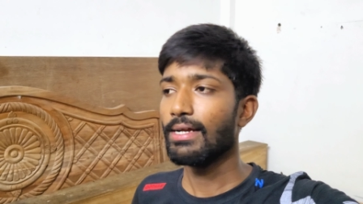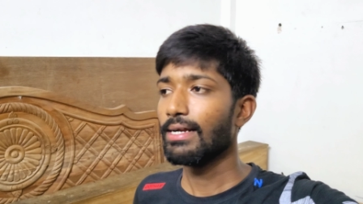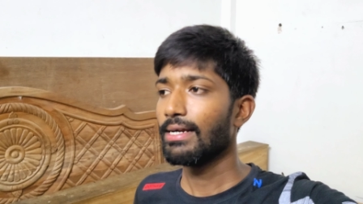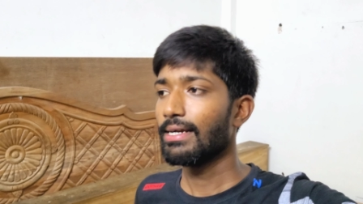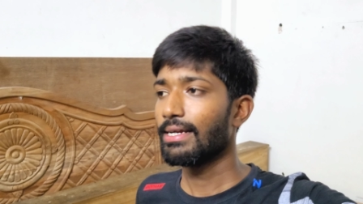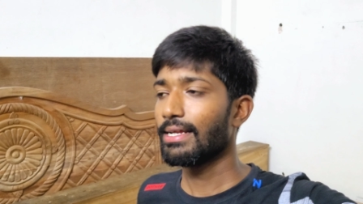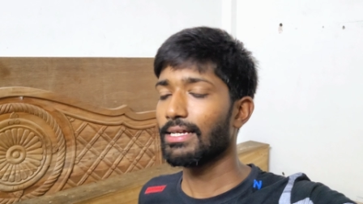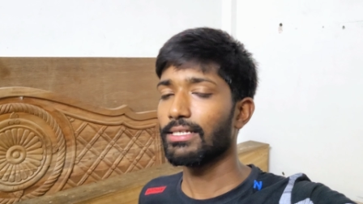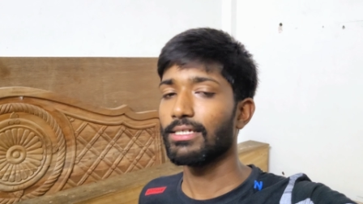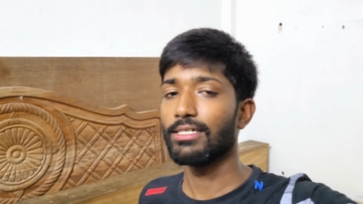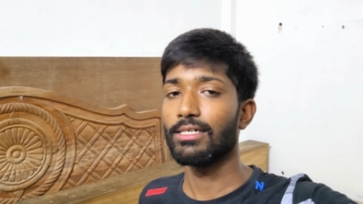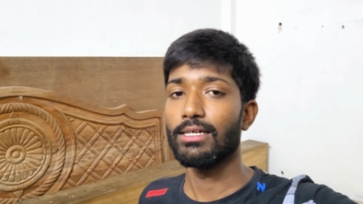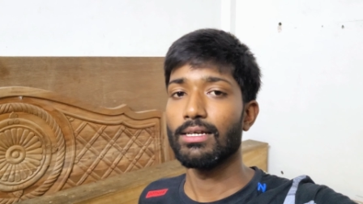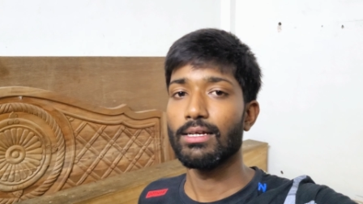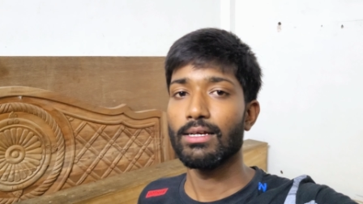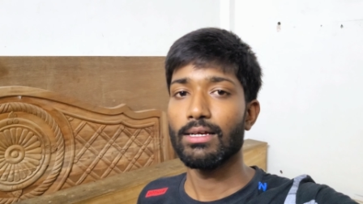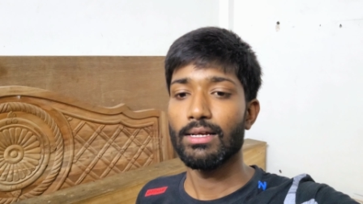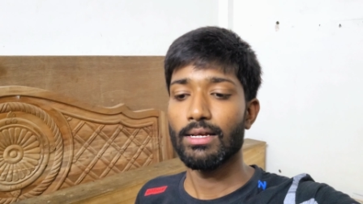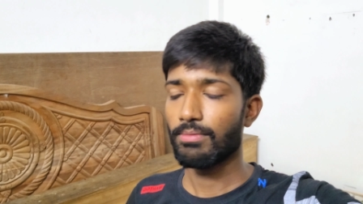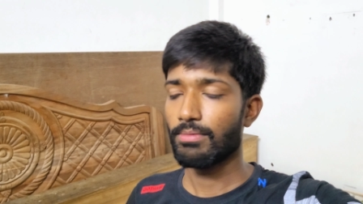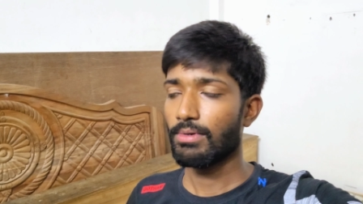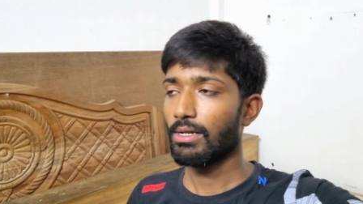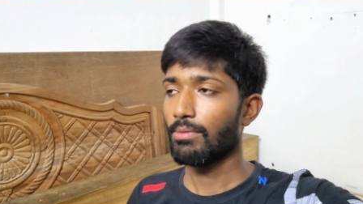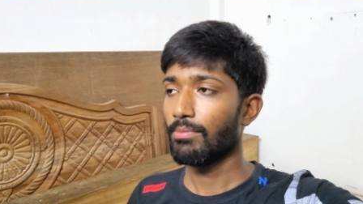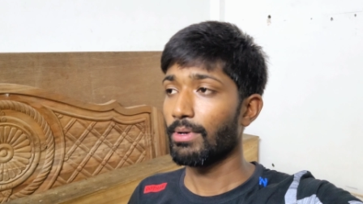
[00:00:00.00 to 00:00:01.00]
ঠিক আছে
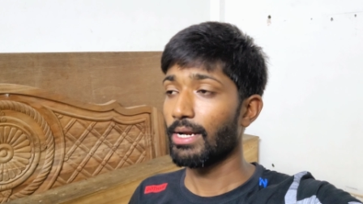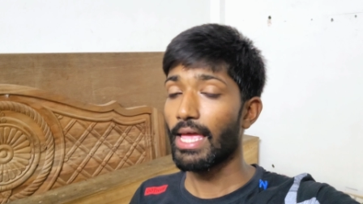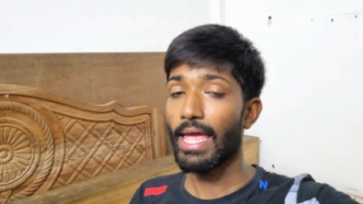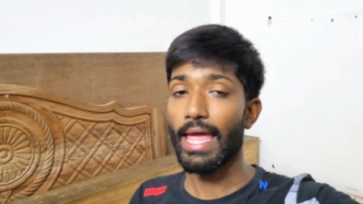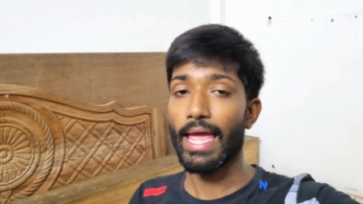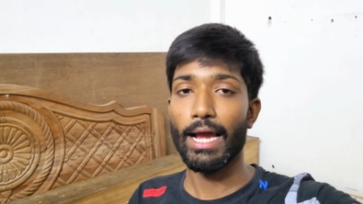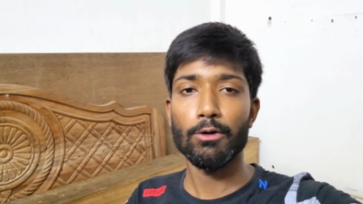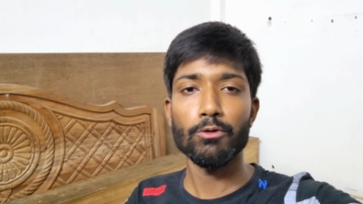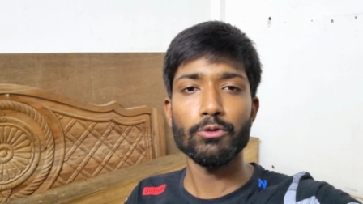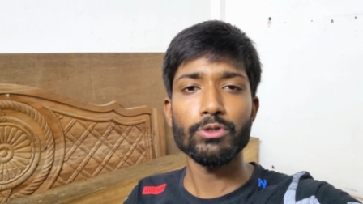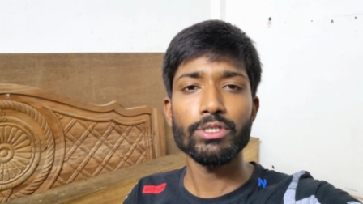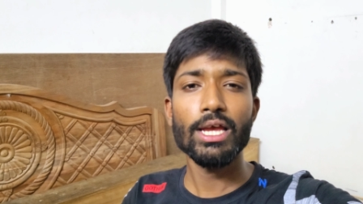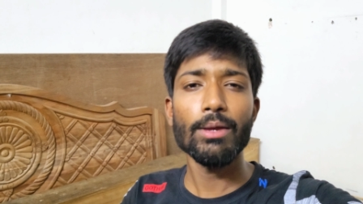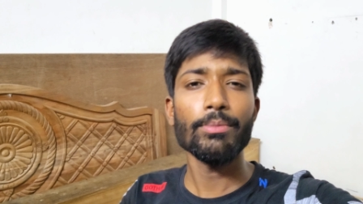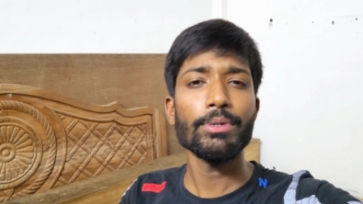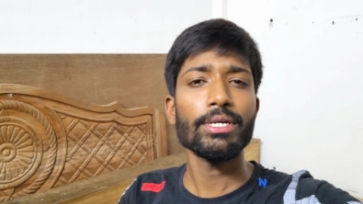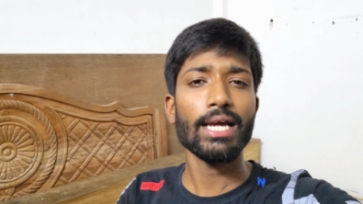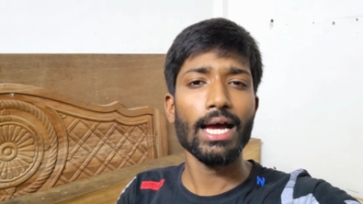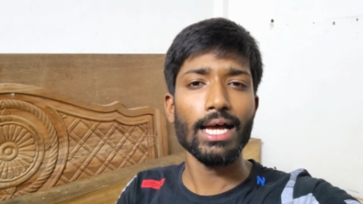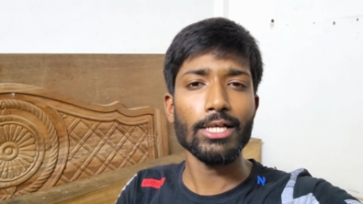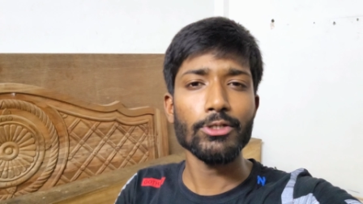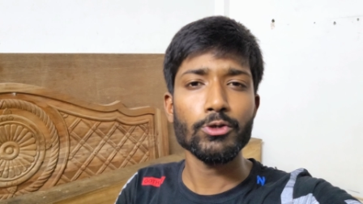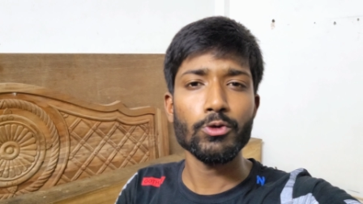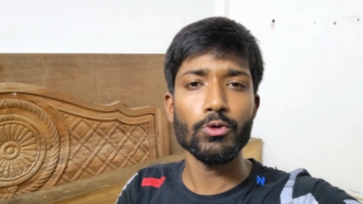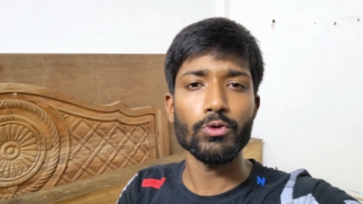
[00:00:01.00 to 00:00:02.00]
মানে এখন যে আমি
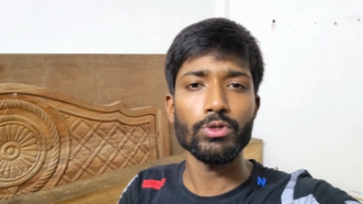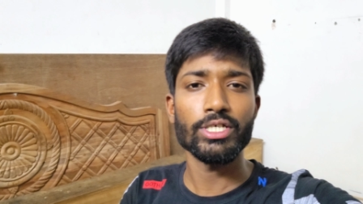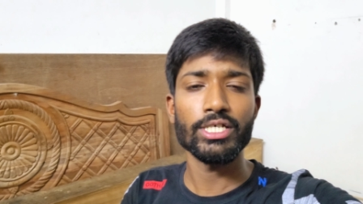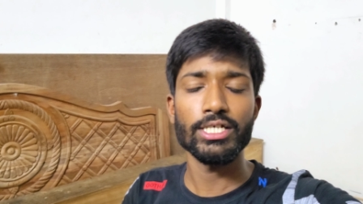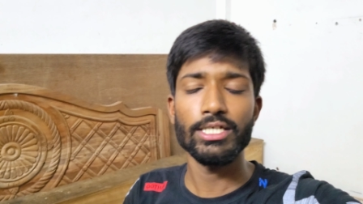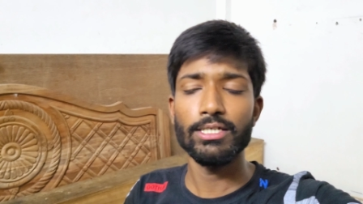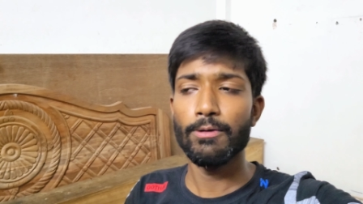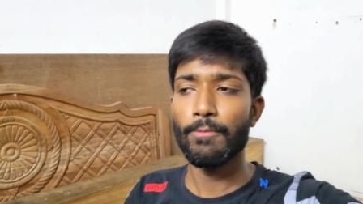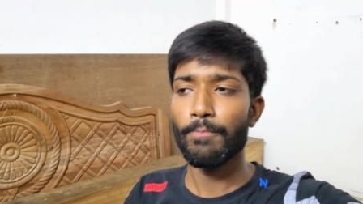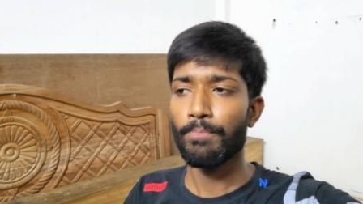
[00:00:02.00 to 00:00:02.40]
কাজ করছি